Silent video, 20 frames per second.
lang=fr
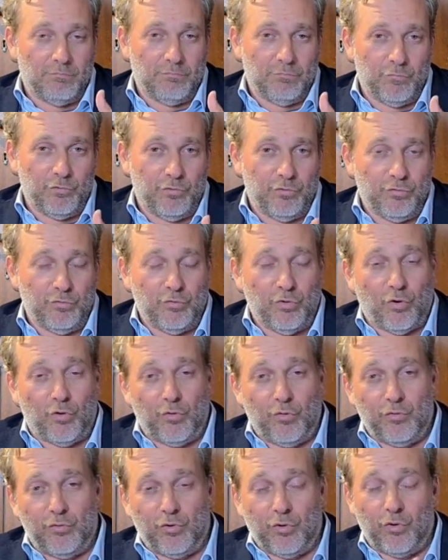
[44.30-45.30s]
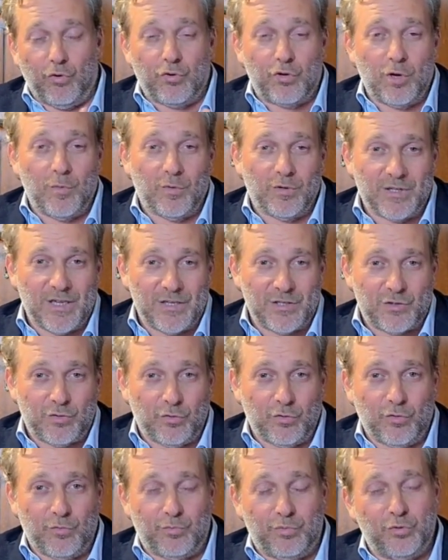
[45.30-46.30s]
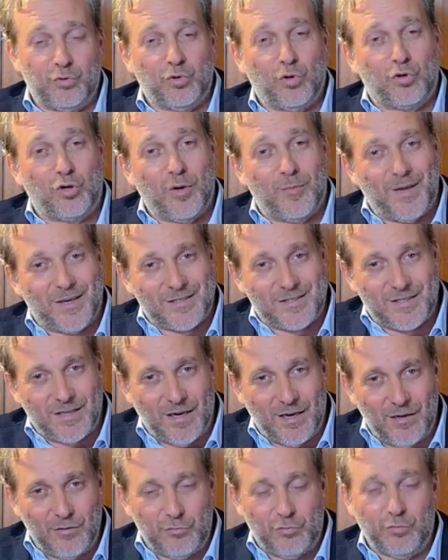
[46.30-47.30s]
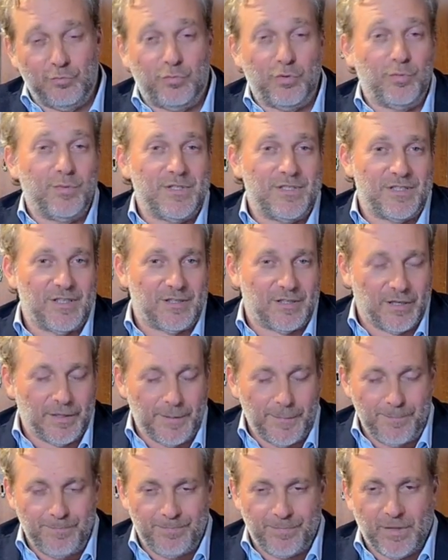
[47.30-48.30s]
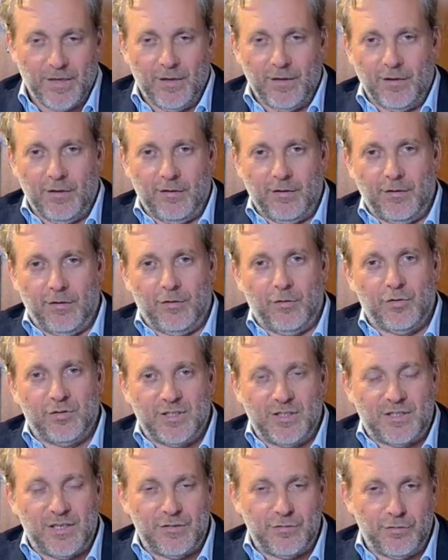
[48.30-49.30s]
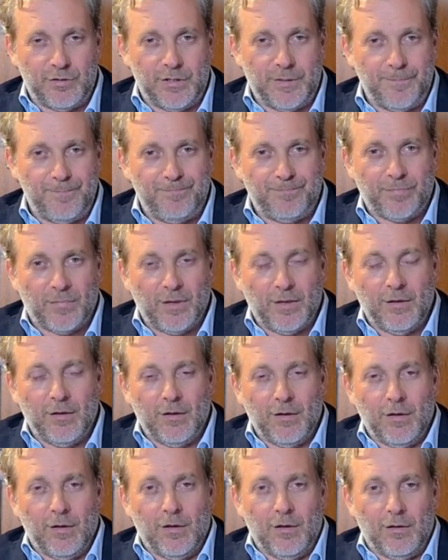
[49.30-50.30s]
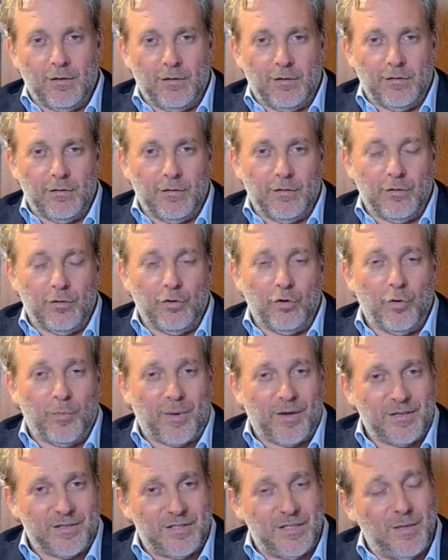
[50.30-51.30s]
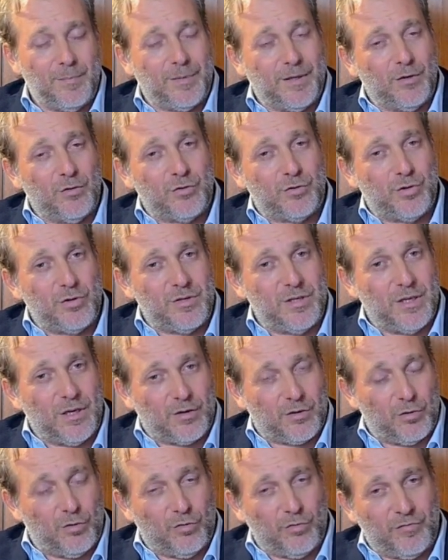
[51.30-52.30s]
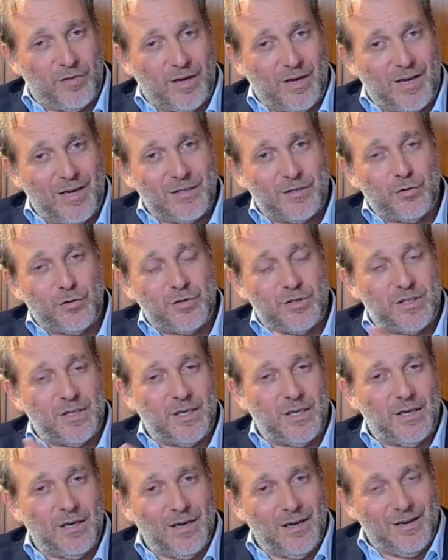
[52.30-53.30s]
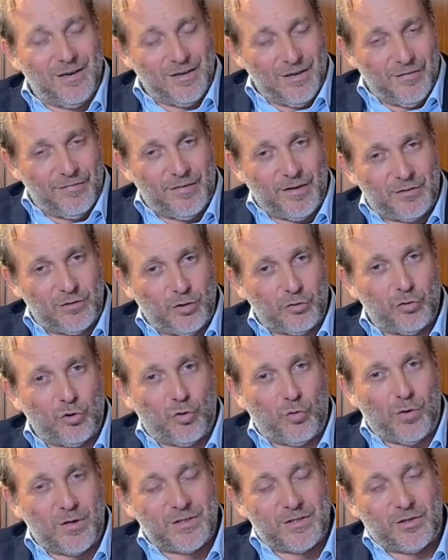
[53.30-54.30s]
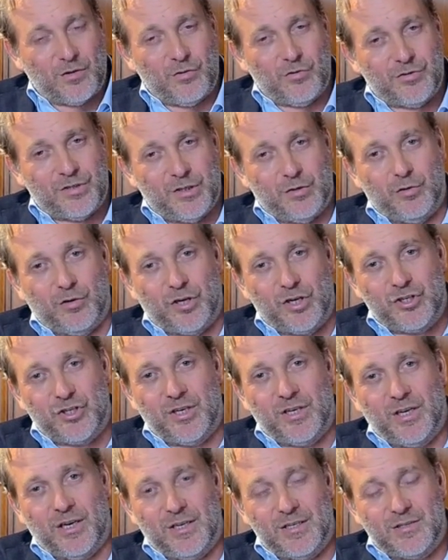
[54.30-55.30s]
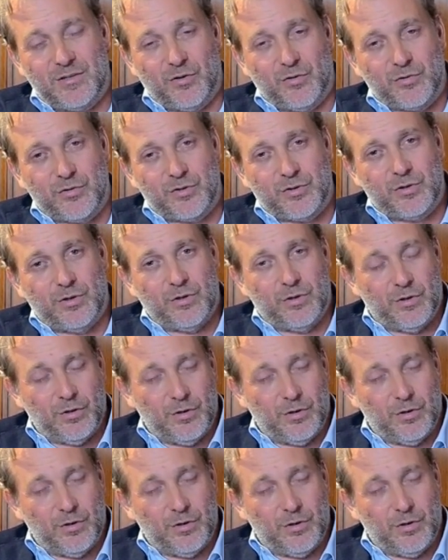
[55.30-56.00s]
d'une de, de, recommandations plutôt commerciale, d'une publicité aux États-Unis. le principe est de se dire que l'on va associer les facteurs de croissance et de régénérescence